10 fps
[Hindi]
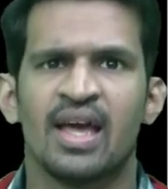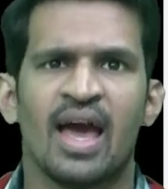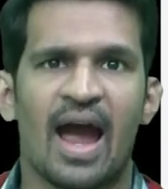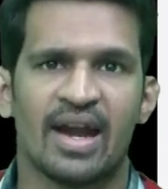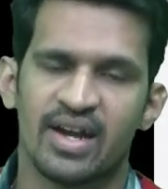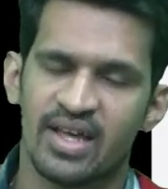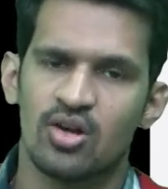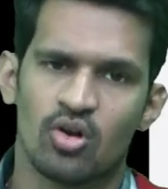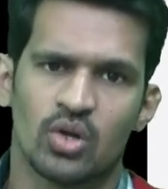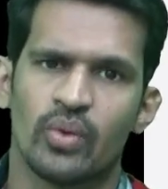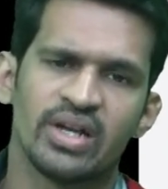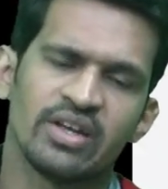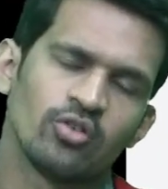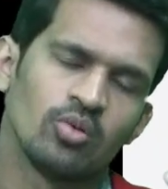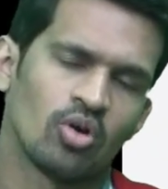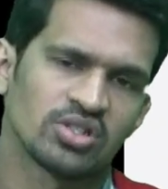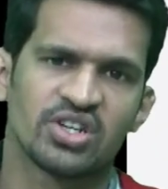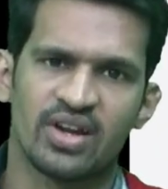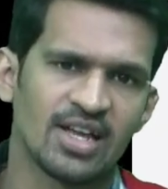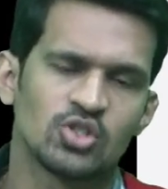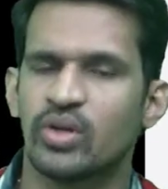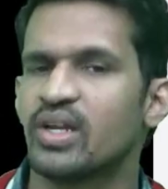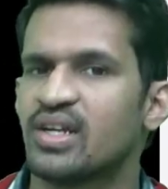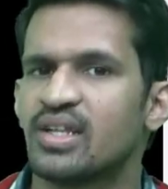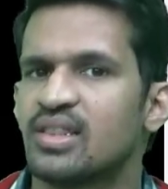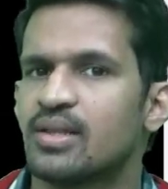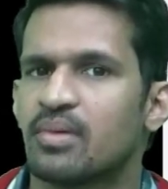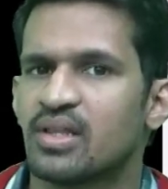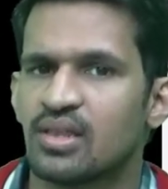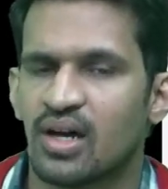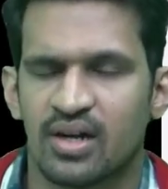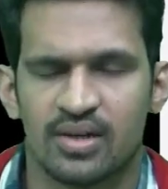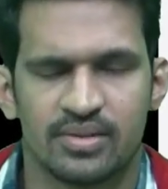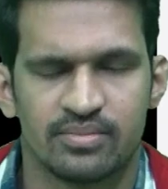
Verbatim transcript: added है और 20 full marks gradually till the month uh,